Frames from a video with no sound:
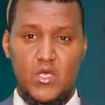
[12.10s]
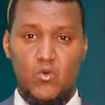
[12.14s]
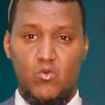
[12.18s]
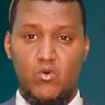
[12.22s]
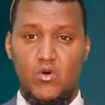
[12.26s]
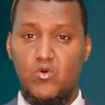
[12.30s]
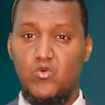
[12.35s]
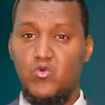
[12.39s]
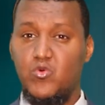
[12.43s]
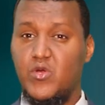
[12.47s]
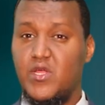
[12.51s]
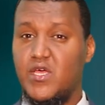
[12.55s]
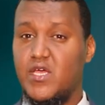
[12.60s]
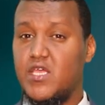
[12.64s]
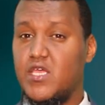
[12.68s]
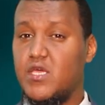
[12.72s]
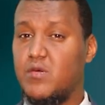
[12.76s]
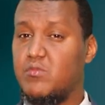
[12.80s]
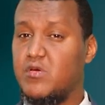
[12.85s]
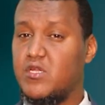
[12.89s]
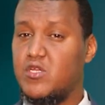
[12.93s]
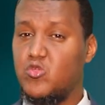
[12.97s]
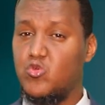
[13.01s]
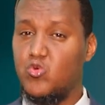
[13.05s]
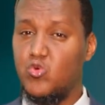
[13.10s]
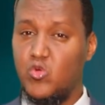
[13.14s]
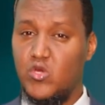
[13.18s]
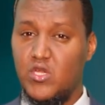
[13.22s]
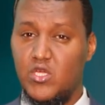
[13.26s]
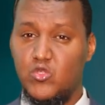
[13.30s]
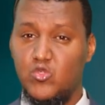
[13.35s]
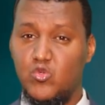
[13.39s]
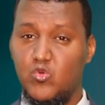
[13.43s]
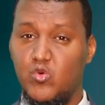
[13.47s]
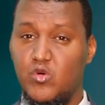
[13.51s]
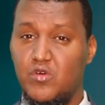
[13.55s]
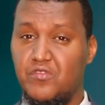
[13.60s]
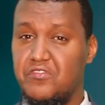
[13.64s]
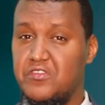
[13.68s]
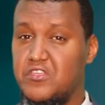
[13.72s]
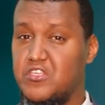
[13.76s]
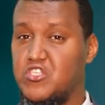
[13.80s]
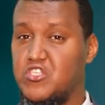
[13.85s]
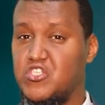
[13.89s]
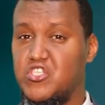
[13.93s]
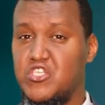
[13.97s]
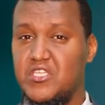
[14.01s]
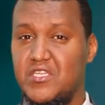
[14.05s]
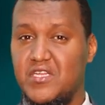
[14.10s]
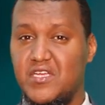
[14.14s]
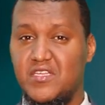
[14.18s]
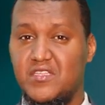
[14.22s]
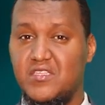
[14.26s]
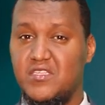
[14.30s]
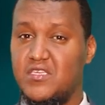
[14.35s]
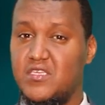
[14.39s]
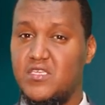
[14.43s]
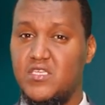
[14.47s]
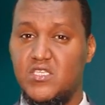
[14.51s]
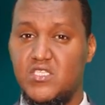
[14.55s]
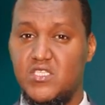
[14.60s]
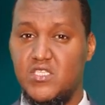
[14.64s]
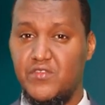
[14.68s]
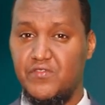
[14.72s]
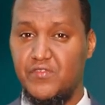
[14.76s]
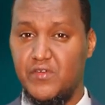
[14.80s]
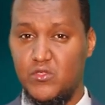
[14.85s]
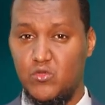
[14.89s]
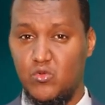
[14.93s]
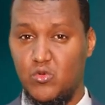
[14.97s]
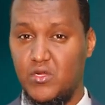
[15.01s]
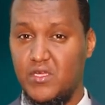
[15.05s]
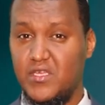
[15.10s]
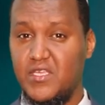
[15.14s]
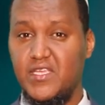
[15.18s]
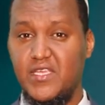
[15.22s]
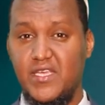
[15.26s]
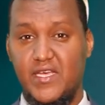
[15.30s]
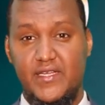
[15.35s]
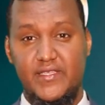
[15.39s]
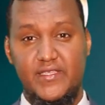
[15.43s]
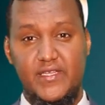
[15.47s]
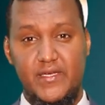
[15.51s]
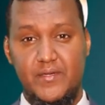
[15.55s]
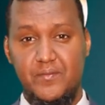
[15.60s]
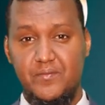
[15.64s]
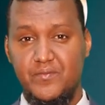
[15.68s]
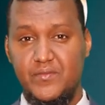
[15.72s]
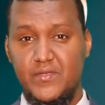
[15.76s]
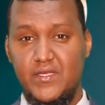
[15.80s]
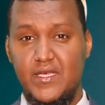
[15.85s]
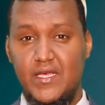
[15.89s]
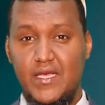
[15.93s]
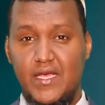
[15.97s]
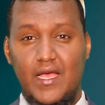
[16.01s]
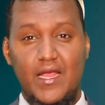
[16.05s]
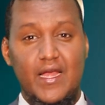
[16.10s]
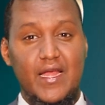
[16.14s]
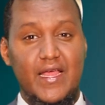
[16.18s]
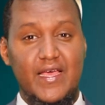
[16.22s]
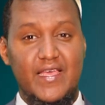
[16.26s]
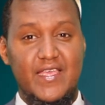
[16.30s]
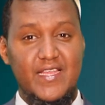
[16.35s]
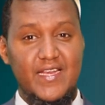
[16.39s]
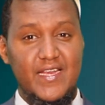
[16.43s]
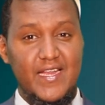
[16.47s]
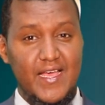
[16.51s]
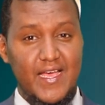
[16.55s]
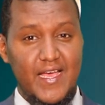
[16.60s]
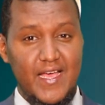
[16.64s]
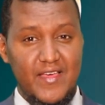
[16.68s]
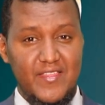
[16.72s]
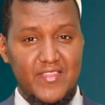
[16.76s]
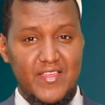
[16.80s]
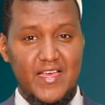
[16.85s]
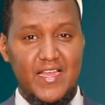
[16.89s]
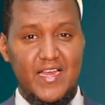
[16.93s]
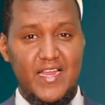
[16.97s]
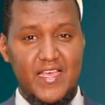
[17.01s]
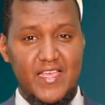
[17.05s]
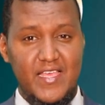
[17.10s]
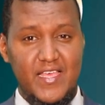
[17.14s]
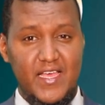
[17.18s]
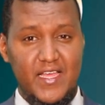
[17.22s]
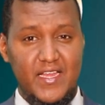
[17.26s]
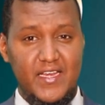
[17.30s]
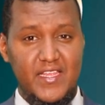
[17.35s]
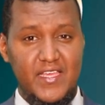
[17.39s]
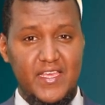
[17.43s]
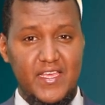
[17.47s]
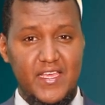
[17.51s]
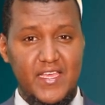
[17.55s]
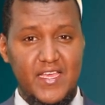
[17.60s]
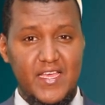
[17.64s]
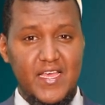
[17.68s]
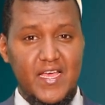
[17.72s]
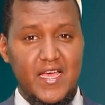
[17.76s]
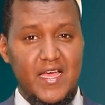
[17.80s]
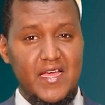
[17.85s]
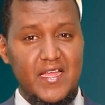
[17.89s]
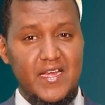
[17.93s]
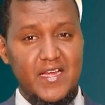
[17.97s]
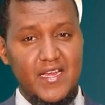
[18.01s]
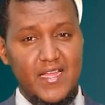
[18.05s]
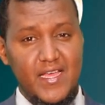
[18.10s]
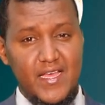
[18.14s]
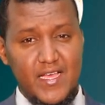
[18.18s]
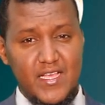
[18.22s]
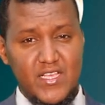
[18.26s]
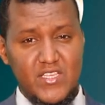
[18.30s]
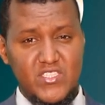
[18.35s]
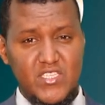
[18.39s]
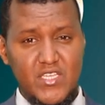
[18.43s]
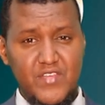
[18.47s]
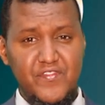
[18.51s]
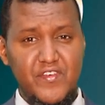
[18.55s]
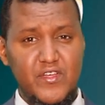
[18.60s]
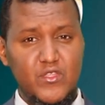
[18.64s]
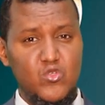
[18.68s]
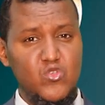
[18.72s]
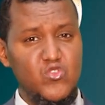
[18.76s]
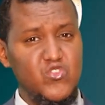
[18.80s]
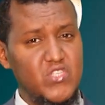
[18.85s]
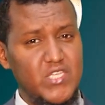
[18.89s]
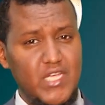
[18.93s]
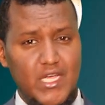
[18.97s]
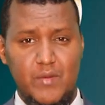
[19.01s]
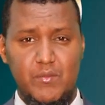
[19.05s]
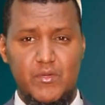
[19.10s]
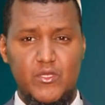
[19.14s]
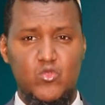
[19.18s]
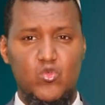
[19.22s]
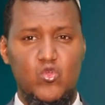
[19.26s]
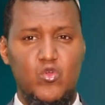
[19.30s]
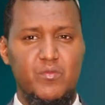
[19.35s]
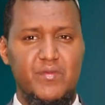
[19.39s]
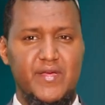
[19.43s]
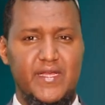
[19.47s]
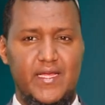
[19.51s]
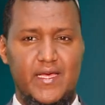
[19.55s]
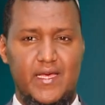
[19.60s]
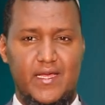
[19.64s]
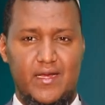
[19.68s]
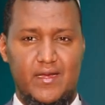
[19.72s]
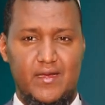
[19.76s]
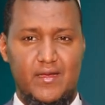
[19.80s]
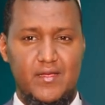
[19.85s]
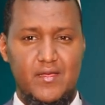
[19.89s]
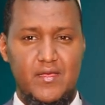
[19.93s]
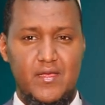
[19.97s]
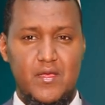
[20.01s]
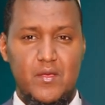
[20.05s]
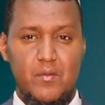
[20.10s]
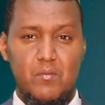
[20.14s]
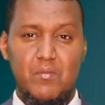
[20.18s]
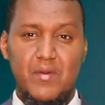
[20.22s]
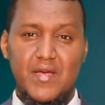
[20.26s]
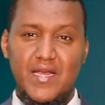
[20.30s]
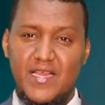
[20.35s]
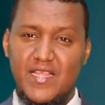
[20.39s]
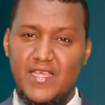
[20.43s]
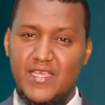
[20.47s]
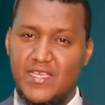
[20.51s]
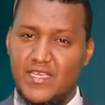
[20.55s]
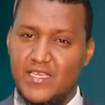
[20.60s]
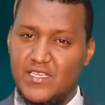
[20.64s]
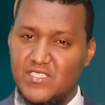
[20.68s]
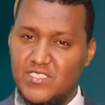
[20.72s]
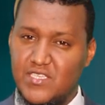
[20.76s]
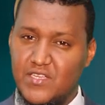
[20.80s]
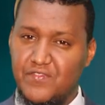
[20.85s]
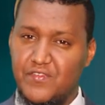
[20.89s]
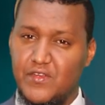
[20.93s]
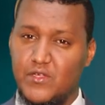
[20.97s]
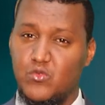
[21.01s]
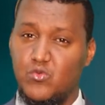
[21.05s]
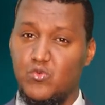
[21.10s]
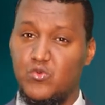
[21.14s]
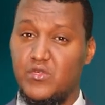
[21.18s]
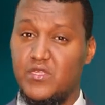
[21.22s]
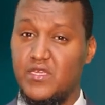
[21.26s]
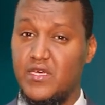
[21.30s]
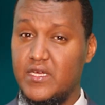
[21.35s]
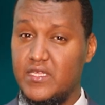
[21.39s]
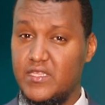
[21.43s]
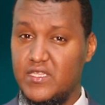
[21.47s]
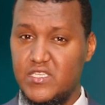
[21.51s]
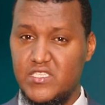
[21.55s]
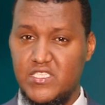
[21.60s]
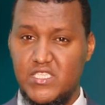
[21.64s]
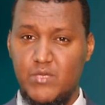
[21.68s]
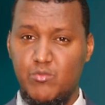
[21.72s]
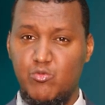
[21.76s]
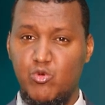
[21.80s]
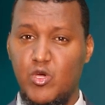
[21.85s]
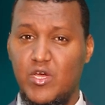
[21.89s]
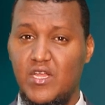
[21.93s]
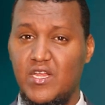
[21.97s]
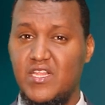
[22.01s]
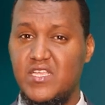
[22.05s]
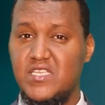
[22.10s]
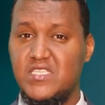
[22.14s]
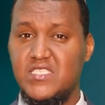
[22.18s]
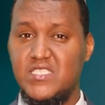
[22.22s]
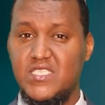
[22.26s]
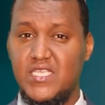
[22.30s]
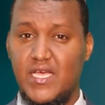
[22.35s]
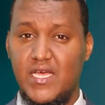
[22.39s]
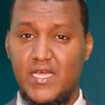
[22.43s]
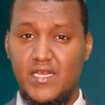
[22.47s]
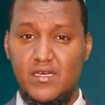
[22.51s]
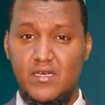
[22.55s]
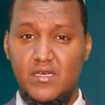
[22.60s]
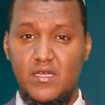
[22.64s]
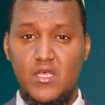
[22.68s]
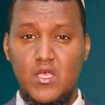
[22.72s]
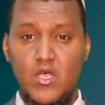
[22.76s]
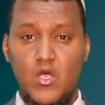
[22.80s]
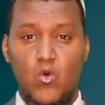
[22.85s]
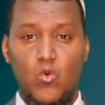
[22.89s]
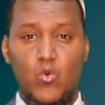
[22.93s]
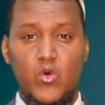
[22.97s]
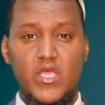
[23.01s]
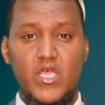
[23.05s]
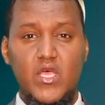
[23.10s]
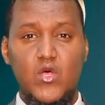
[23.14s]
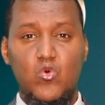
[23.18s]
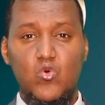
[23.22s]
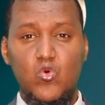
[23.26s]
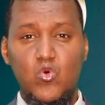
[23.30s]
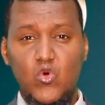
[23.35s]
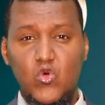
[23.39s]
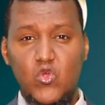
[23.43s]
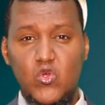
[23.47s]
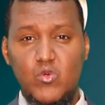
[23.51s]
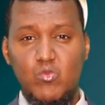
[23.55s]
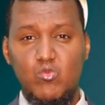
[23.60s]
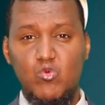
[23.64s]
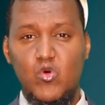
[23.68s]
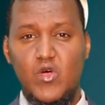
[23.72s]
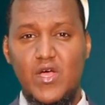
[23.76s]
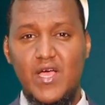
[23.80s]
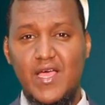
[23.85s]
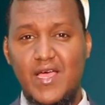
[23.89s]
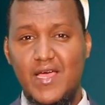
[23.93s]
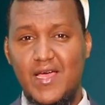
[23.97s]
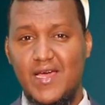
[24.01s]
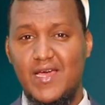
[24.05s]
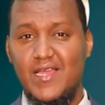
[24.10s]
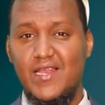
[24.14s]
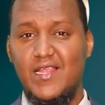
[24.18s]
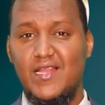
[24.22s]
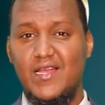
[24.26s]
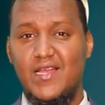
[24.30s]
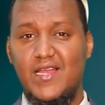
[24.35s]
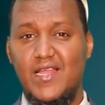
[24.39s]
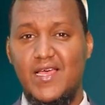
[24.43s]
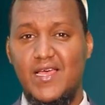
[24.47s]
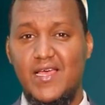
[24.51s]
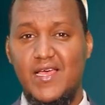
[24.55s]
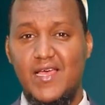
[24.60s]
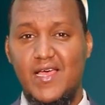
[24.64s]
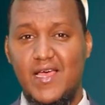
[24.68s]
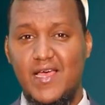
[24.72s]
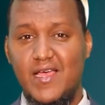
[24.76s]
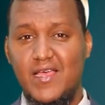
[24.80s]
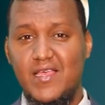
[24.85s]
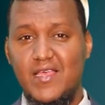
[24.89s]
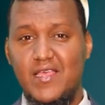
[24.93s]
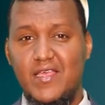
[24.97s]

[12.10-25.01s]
وهناك من يولد وفي جيناته صفة القيادة لكن هذا لا يعني أنها صفة صعبة المنال بل هي صفة يكتسبها الإنسان ويكون مؤهلا لها